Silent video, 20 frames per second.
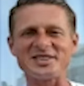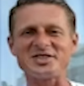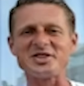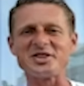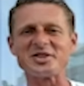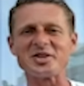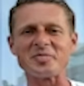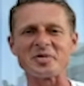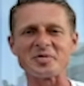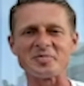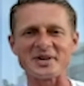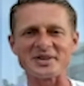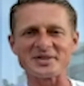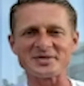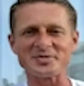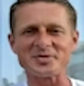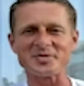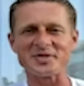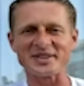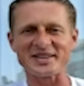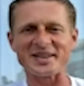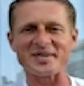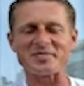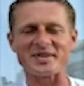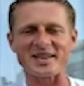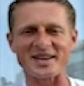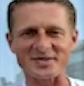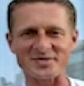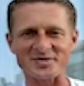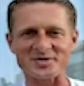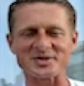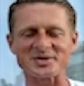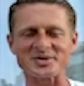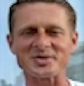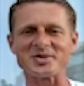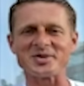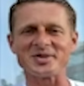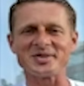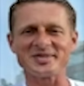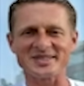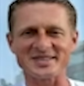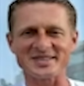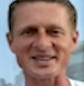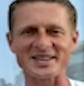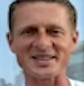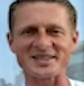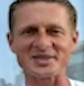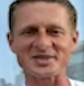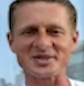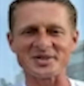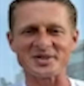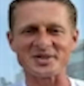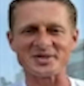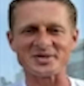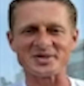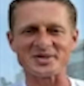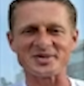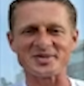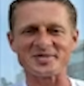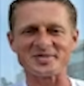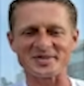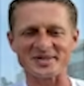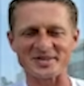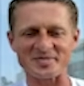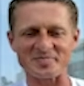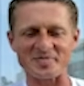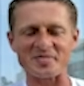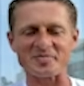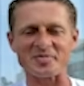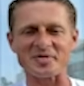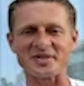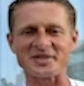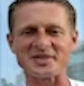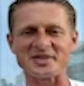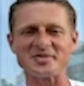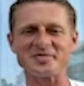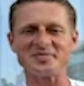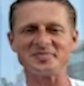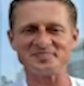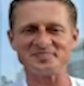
Dzień dobry Państwu, witam. Tak, wszystko zgadza się to, co Pan powiedział.